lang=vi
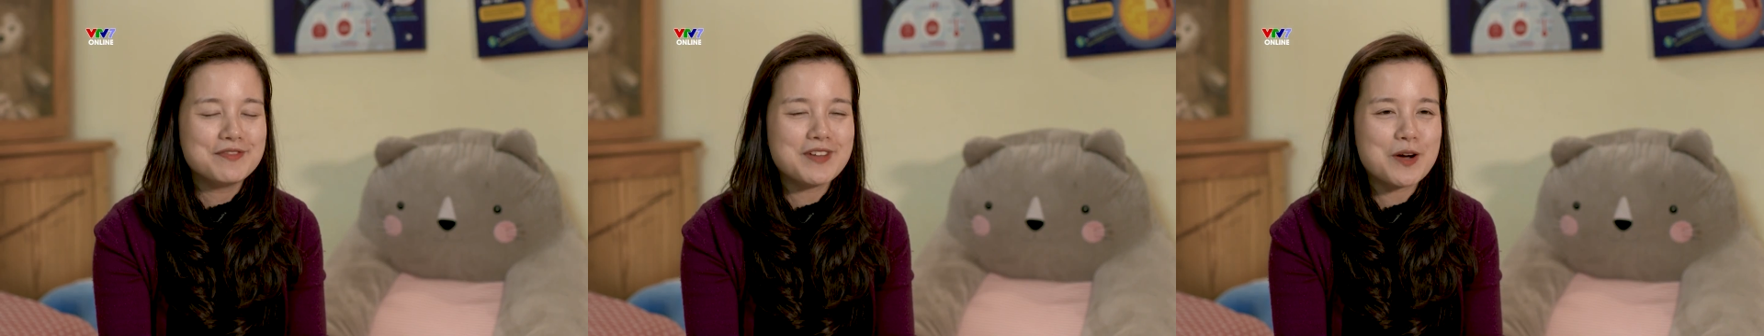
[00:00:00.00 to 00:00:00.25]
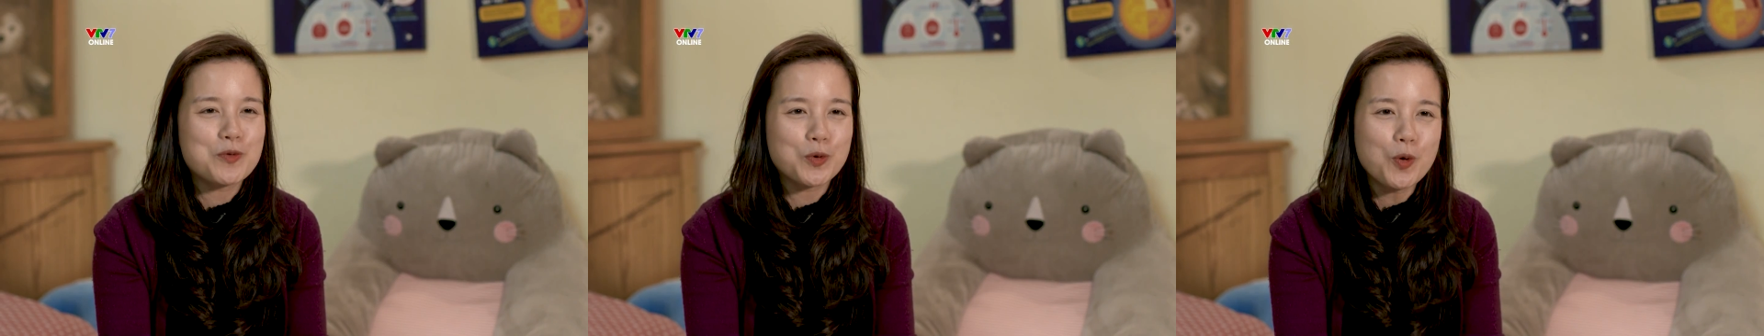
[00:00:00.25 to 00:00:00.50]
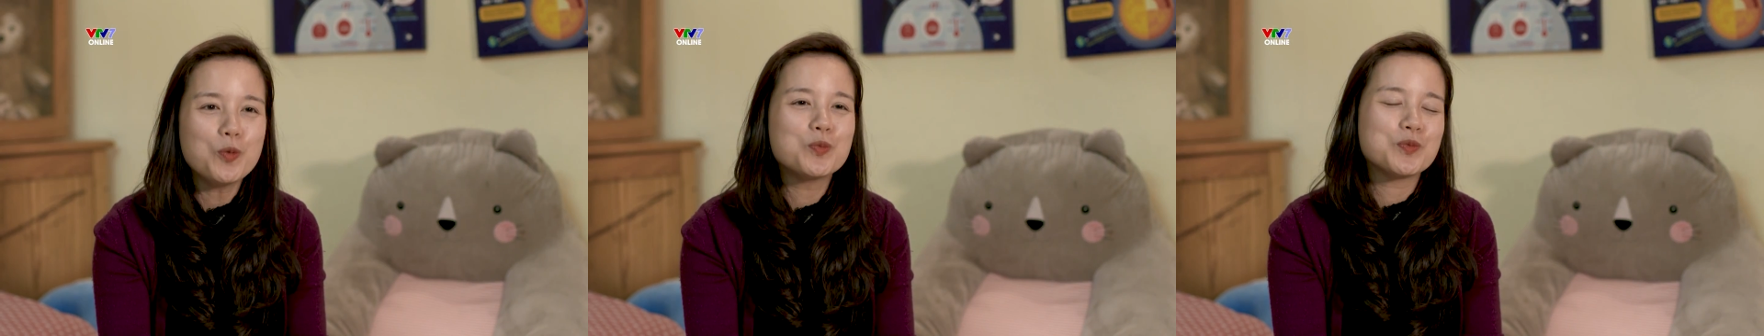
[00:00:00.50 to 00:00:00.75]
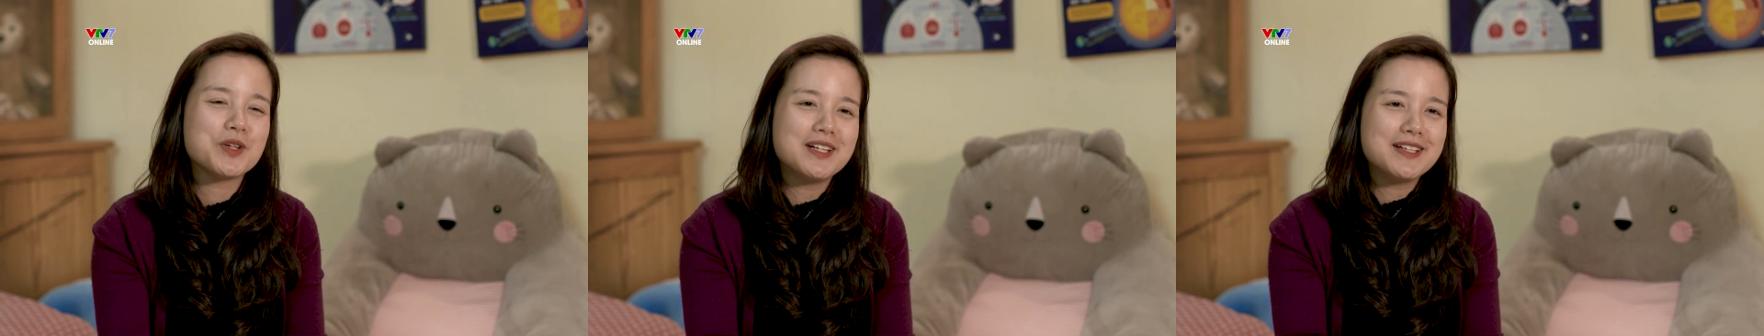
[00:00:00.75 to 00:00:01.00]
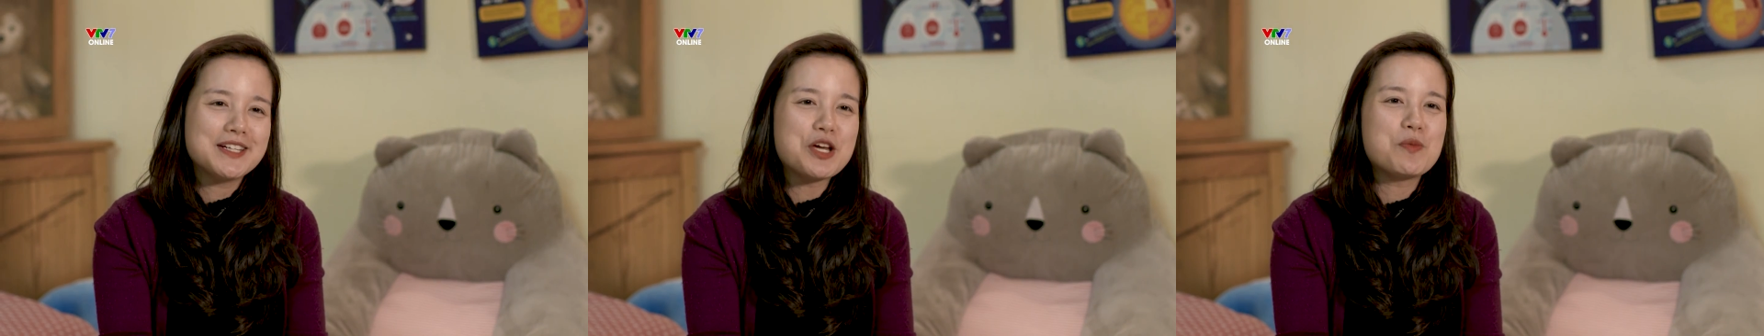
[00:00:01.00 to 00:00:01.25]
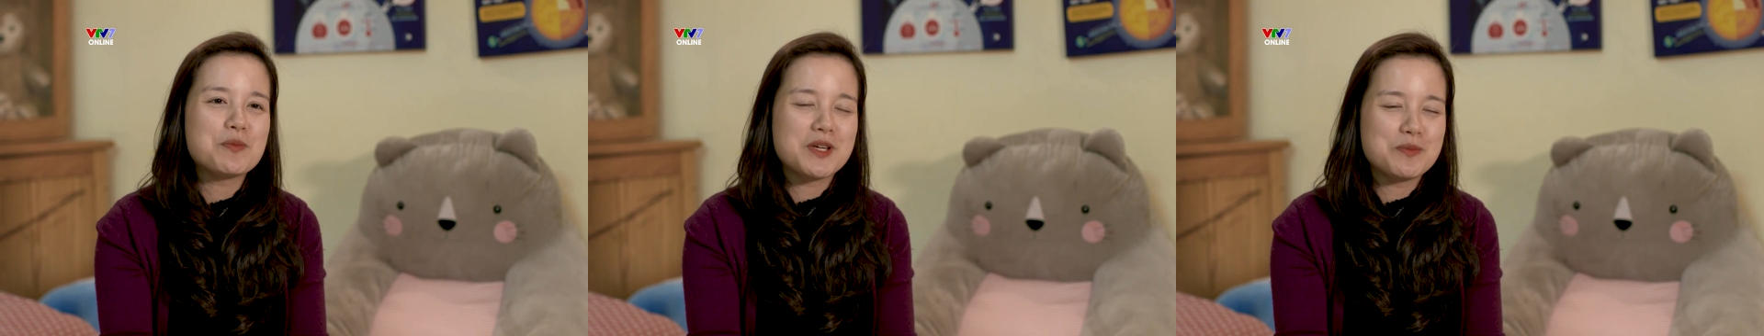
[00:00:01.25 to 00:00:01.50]
và cuối cùng
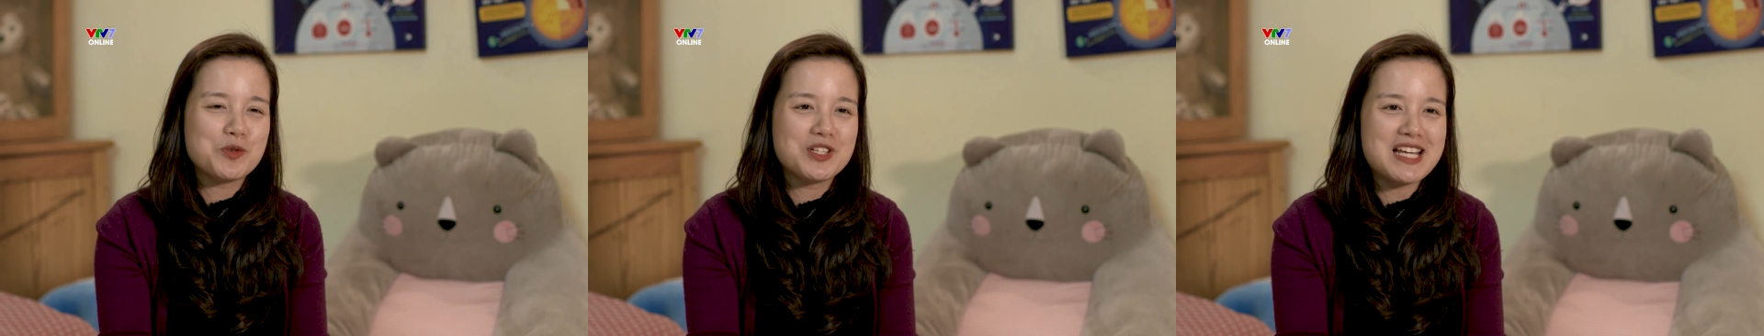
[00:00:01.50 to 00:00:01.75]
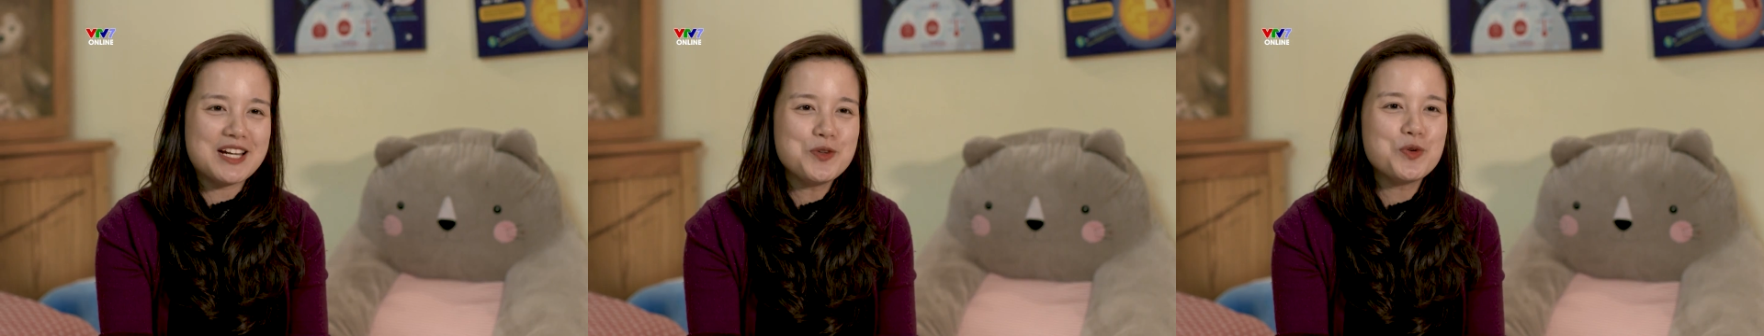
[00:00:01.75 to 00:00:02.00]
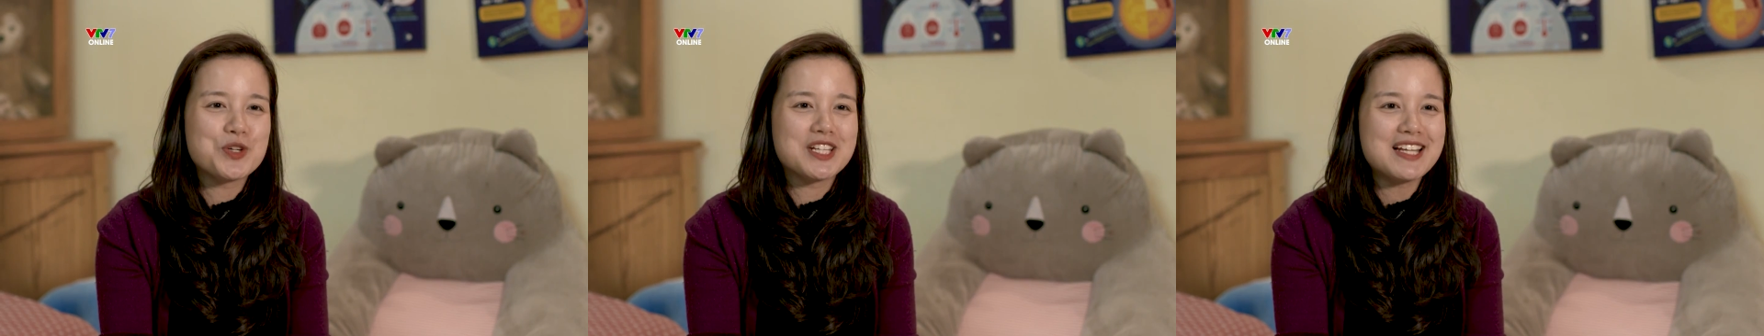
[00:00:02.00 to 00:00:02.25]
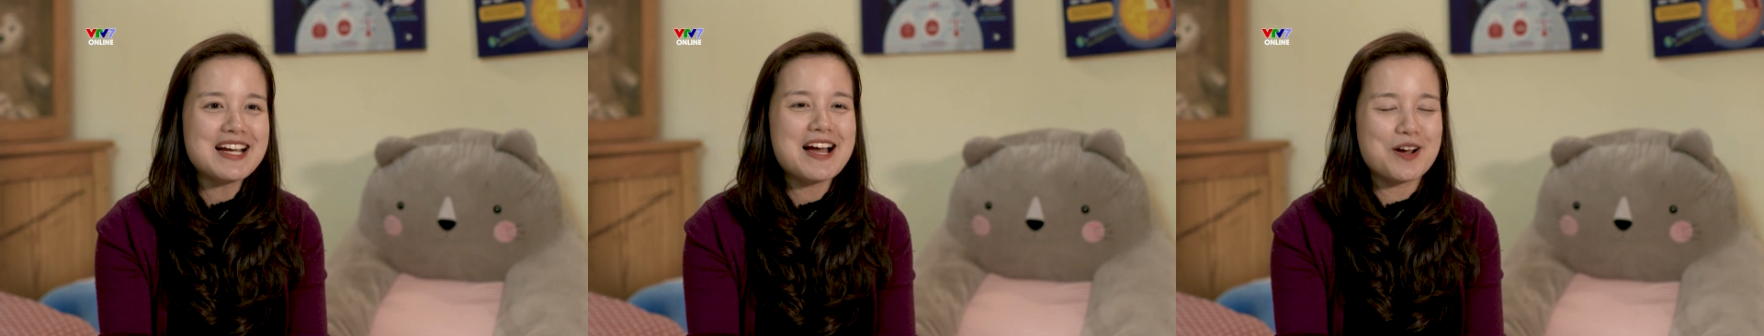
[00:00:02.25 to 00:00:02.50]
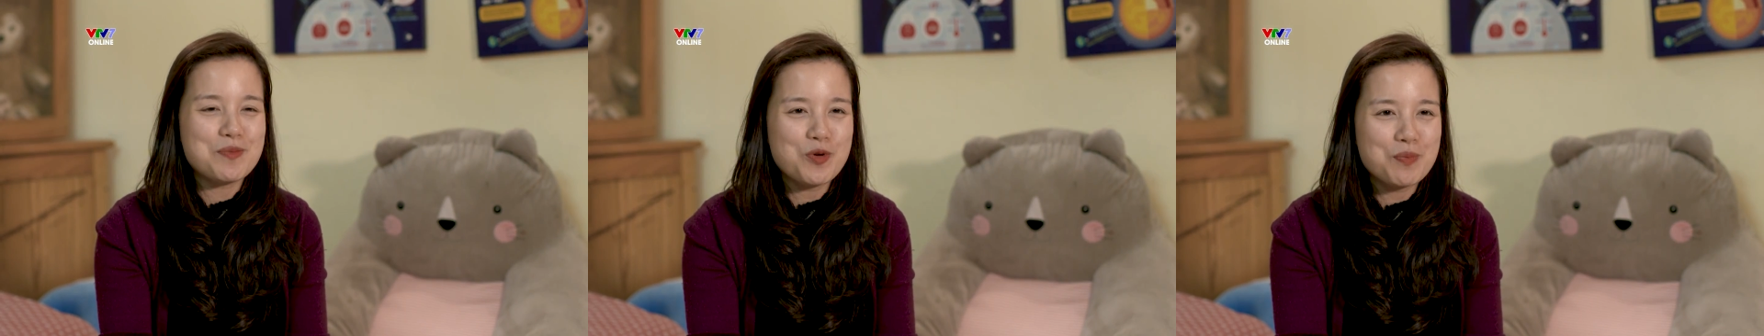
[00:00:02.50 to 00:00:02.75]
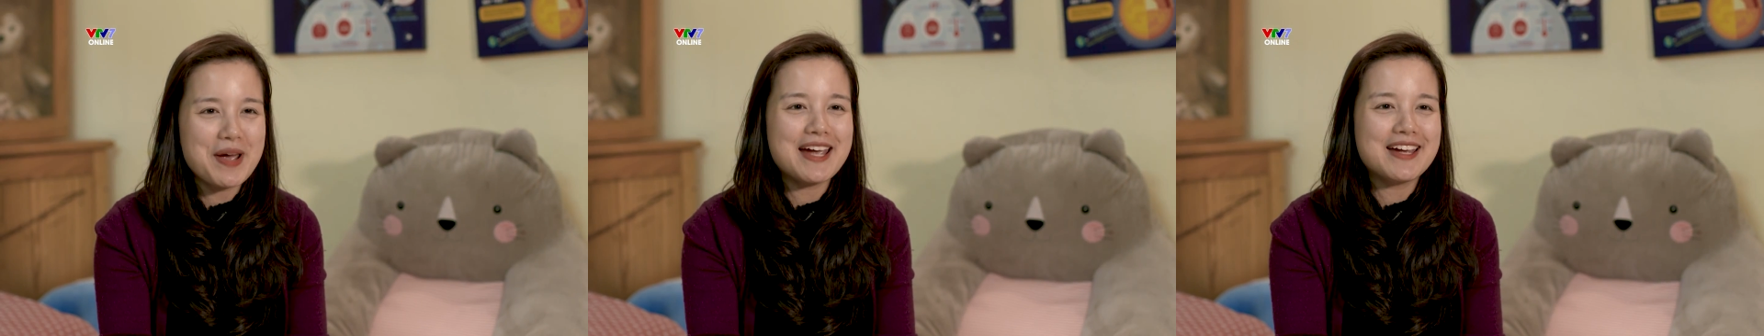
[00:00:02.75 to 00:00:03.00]
điều mà mình muốn nhắn nhủ đến tất cả các
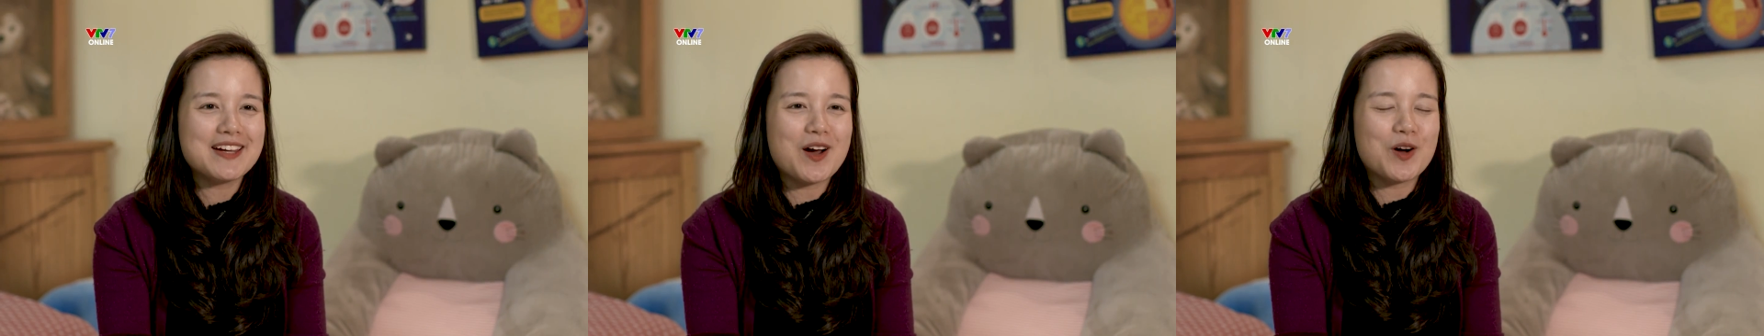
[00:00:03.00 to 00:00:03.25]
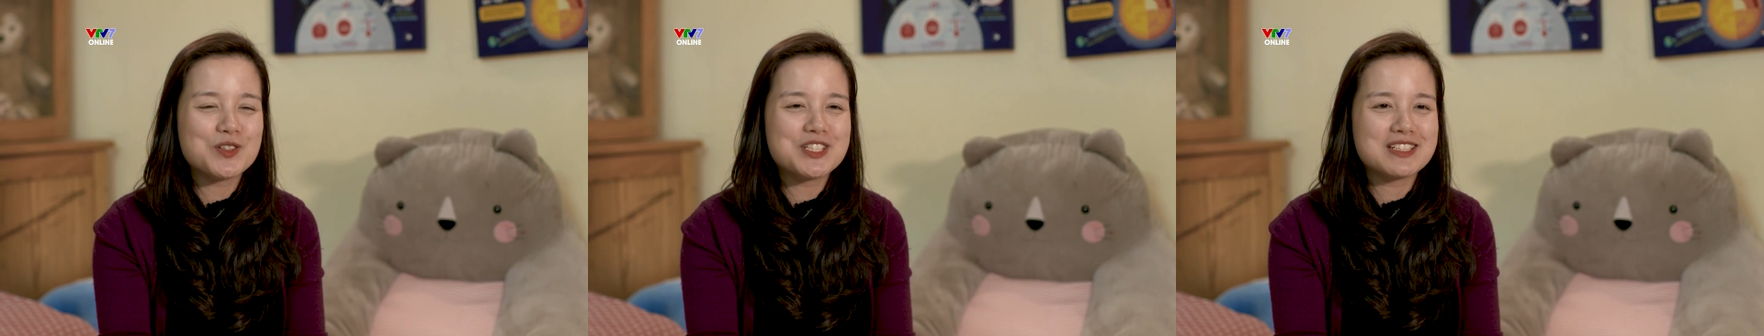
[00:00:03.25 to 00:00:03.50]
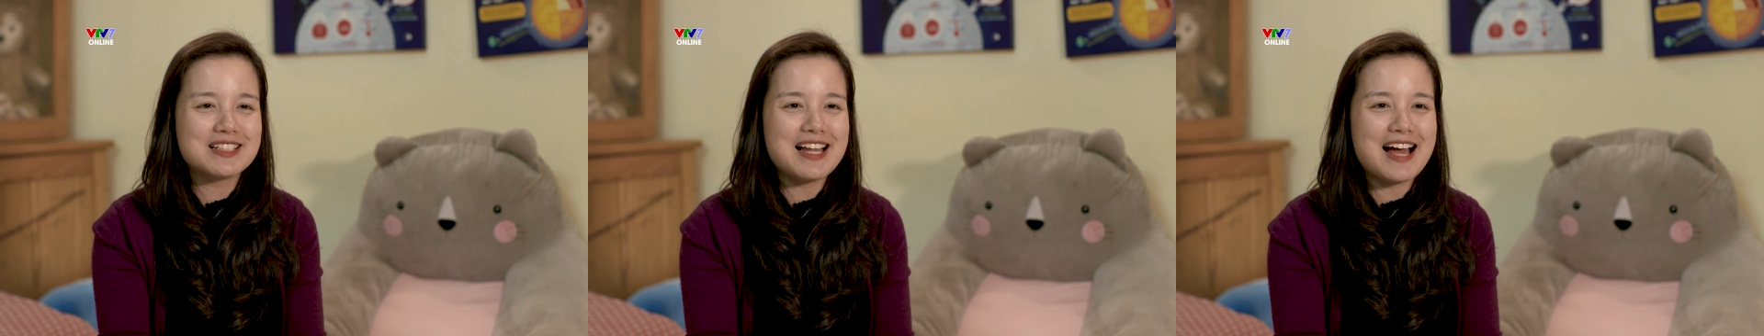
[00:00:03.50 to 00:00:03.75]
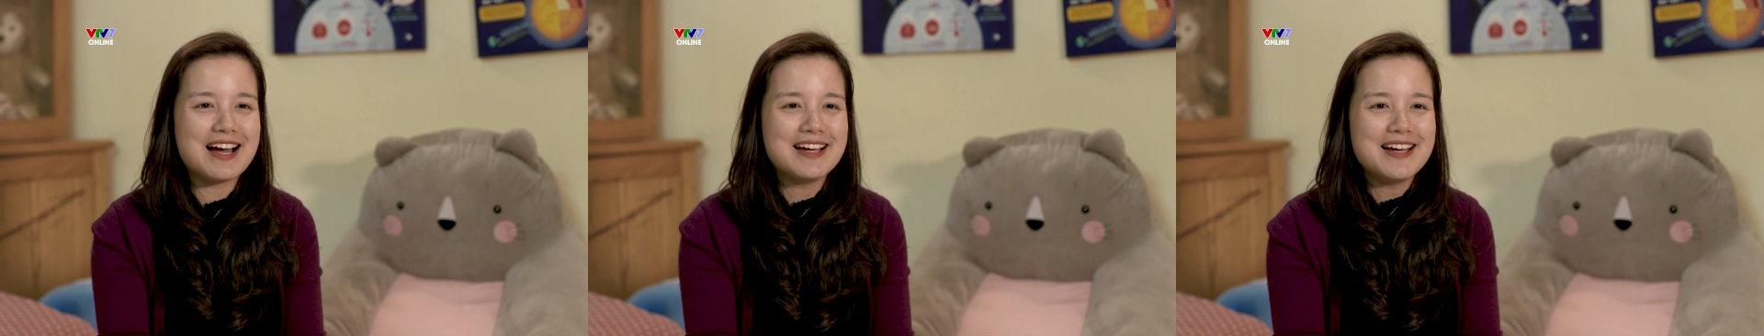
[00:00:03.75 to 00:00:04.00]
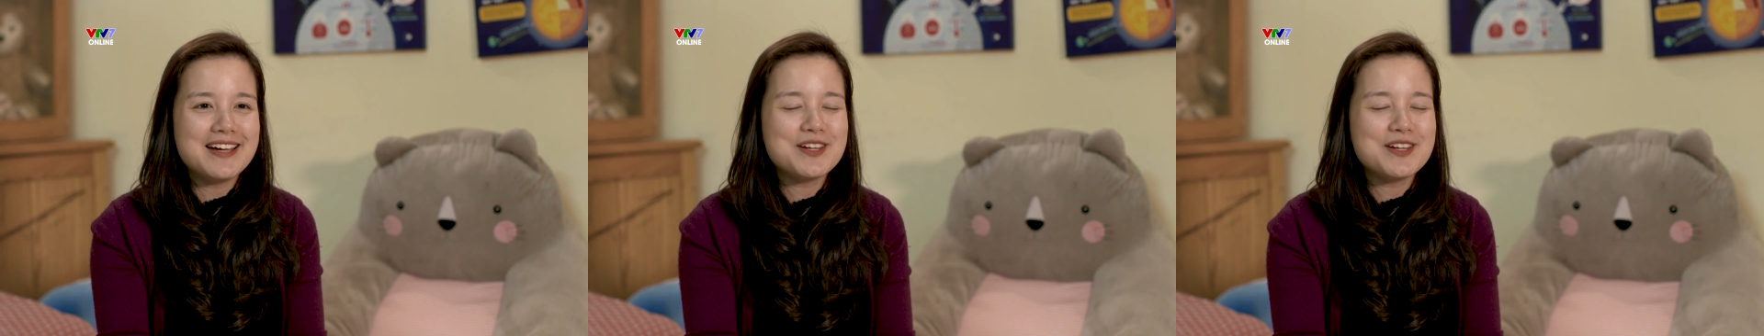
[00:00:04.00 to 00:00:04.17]
bố mẹ đó chính là